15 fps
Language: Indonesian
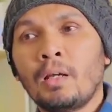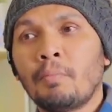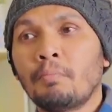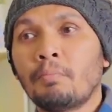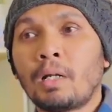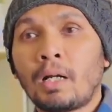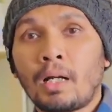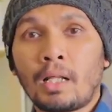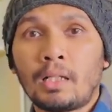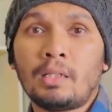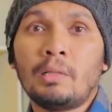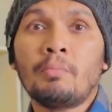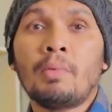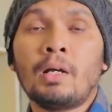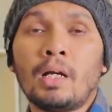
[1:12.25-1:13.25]
berat
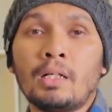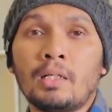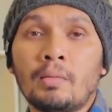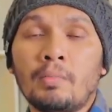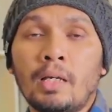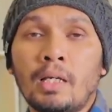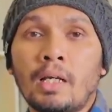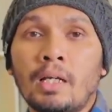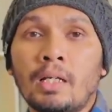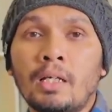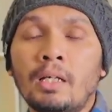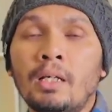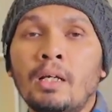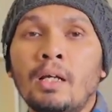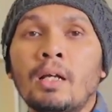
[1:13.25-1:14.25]
timbangan kebaikannya
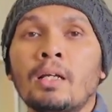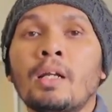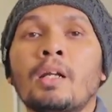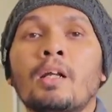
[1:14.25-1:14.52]
dan